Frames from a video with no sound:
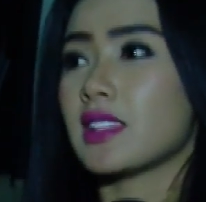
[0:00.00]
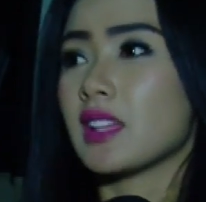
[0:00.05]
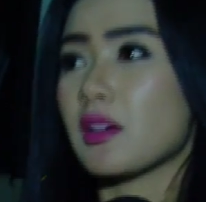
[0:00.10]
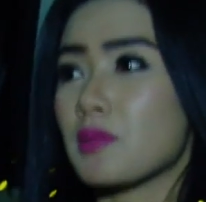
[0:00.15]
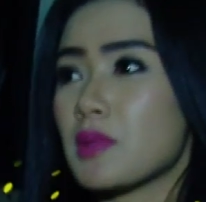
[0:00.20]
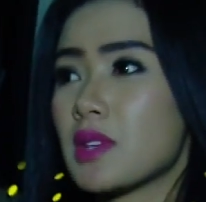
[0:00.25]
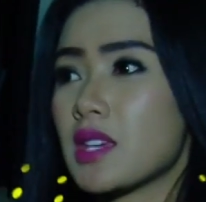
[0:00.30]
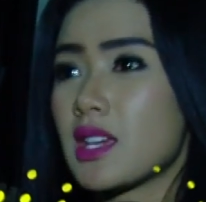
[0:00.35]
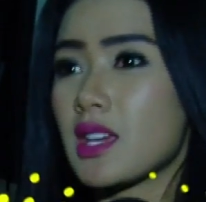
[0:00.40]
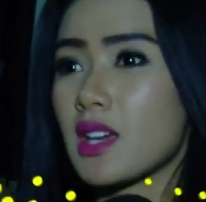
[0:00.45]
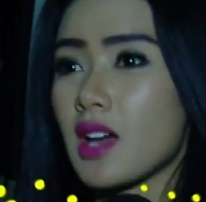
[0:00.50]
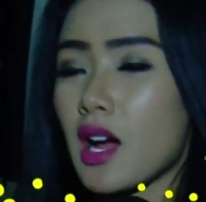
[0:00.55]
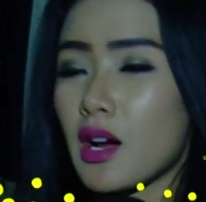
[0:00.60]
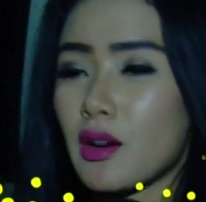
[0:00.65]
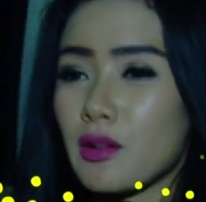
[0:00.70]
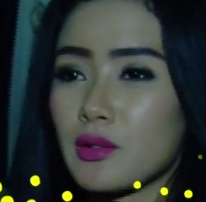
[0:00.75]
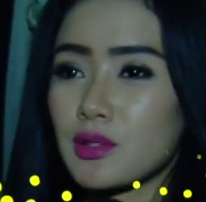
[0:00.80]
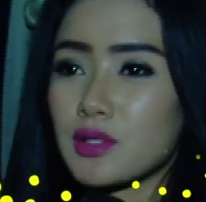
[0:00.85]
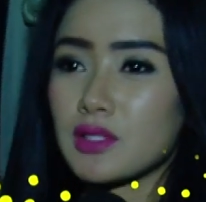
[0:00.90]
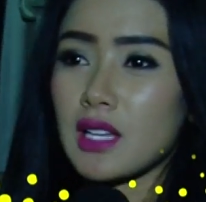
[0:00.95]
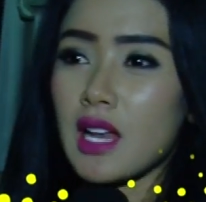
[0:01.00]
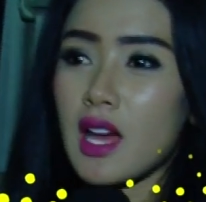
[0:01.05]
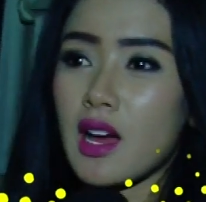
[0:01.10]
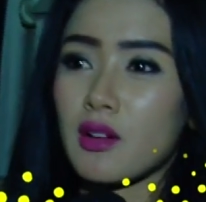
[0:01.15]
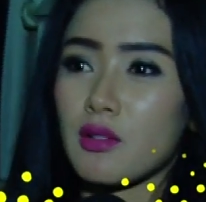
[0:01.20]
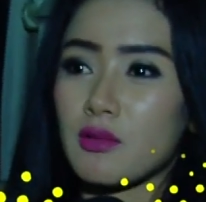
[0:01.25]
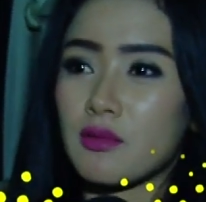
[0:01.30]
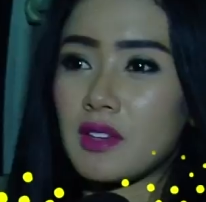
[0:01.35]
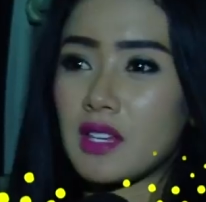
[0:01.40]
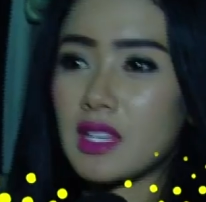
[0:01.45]
tapi aku setelah
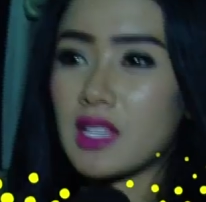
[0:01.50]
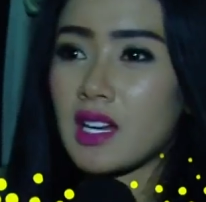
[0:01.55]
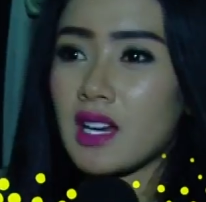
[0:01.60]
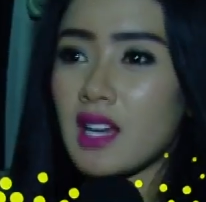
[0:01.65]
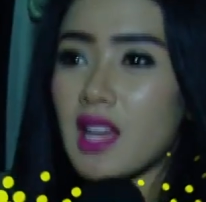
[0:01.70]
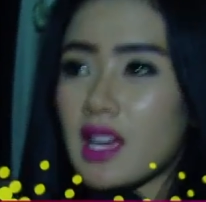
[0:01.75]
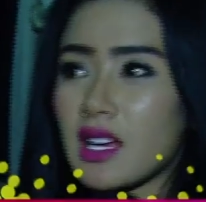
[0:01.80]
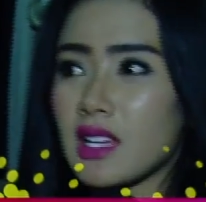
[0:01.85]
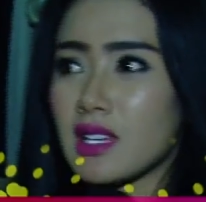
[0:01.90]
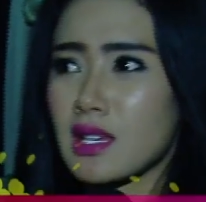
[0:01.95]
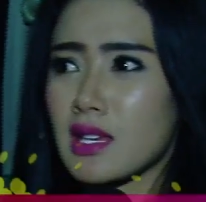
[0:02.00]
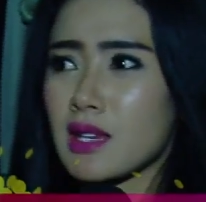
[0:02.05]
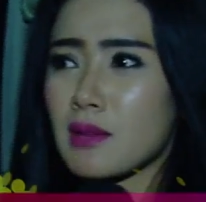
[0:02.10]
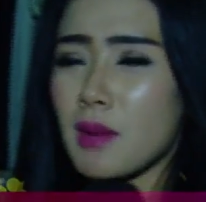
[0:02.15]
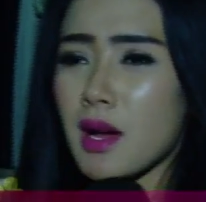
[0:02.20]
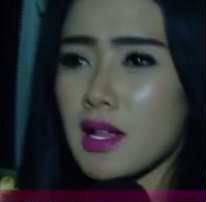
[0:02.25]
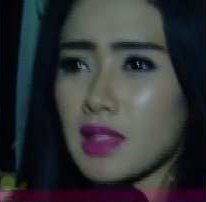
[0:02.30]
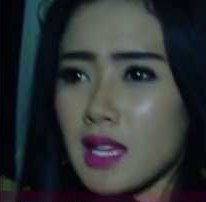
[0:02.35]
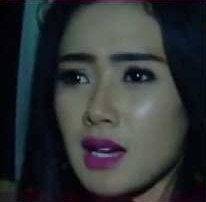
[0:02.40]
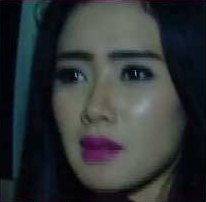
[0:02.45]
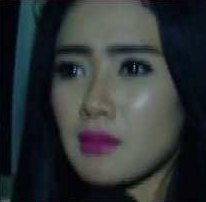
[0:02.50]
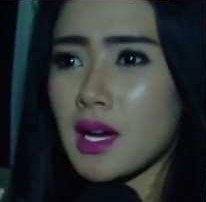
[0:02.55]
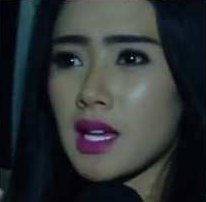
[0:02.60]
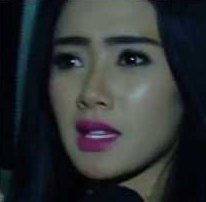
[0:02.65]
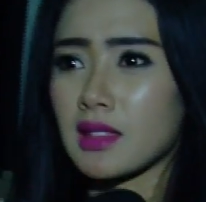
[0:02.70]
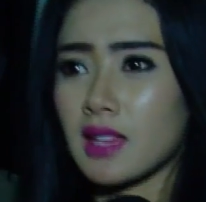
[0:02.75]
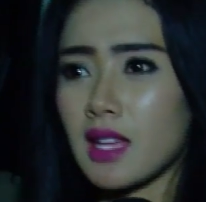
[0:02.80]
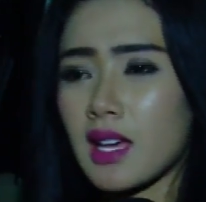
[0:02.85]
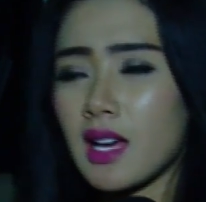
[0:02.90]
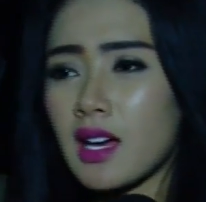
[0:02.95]
aku pikirin lagi
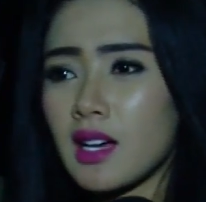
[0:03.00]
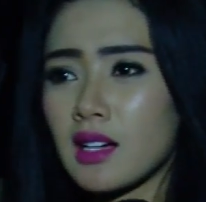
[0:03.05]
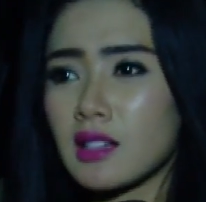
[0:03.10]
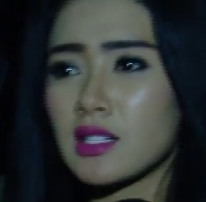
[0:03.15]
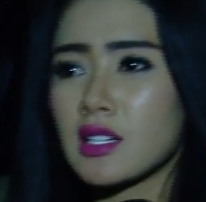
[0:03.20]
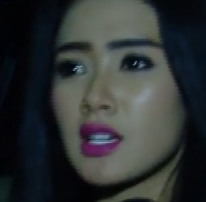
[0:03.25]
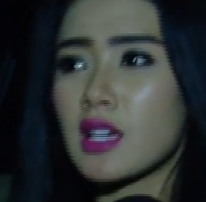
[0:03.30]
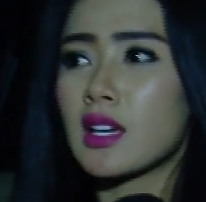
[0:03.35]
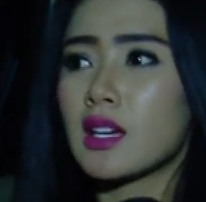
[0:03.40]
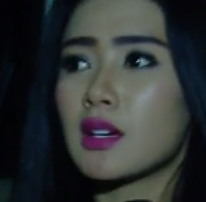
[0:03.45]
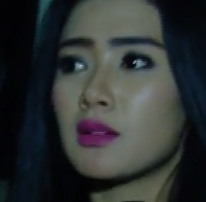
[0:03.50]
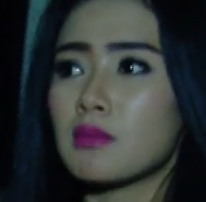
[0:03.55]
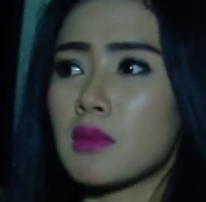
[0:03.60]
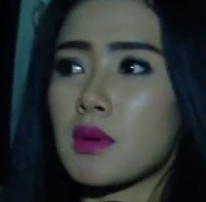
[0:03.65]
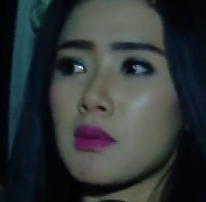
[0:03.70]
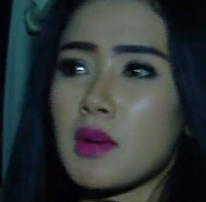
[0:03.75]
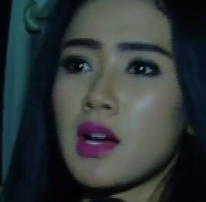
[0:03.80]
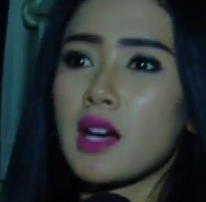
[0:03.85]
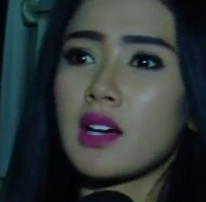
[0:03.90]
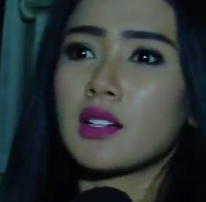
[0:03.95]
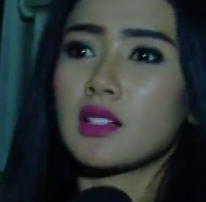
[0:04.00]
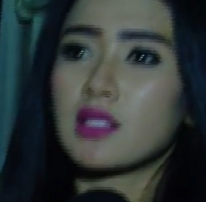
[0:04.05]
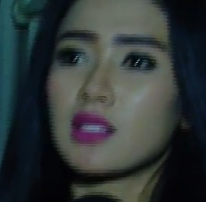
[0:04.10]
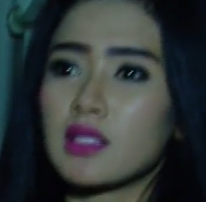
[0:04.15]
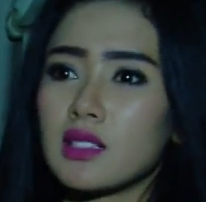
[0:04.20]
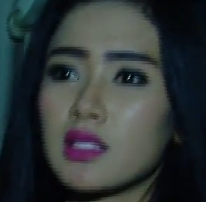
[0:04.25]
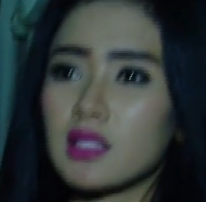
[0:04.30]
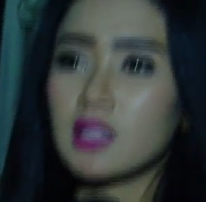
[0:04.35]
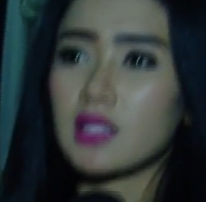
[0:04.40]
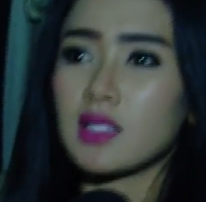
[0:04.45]
matang-matang memang
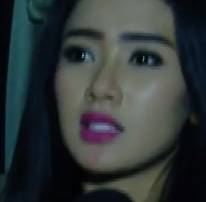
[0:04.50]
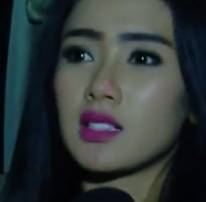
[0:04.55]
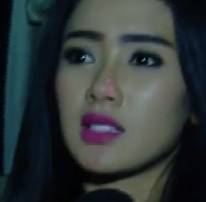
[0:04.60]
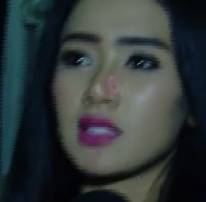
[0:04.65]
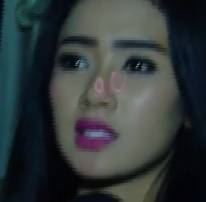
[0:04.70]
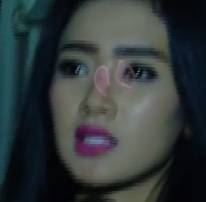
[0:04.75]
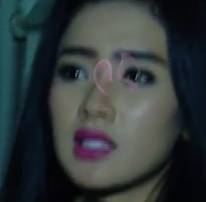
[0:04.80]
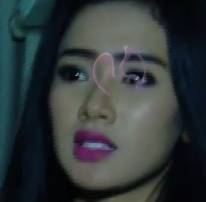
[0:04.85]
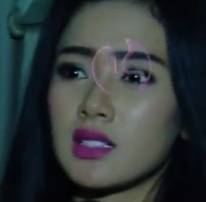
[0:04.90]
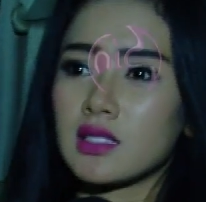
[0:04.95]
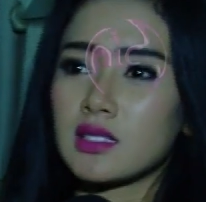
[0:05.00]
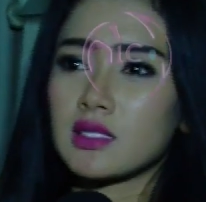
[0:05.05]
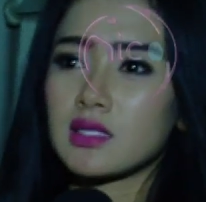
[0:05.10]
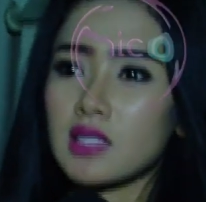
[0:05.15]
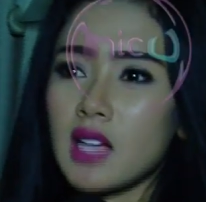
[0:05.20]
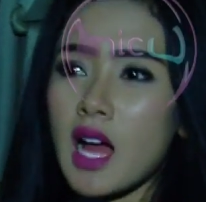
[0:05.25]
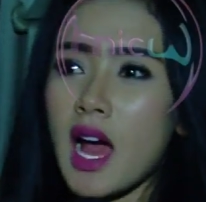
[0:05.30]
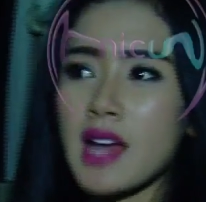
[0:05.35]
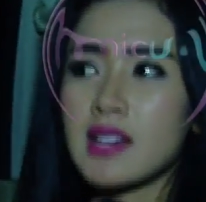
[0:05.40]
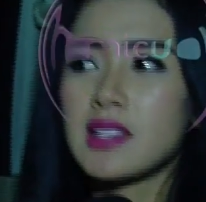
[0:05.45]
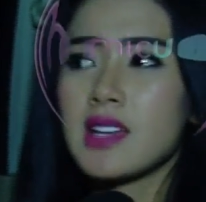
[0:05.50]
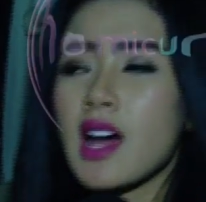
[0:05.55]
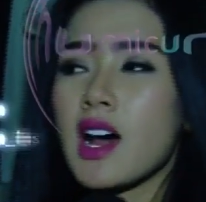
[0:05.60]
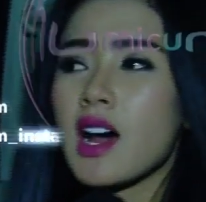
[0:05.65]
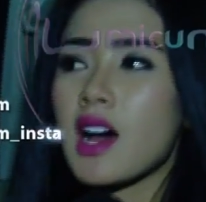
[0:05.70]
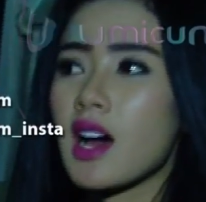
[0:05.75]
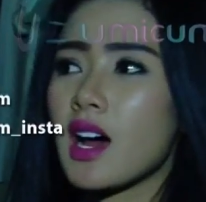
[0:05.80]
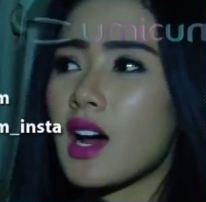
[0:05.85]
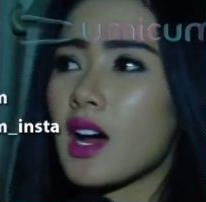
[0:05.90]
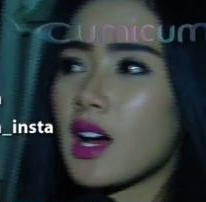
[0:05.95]
uh,
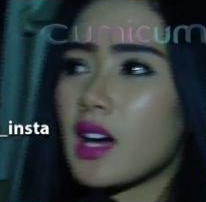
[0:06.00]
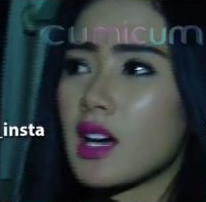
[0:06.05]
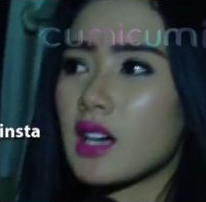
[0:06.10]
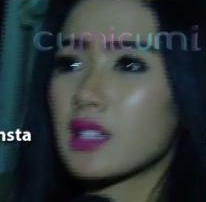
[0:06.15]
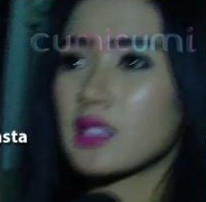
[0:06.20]
ada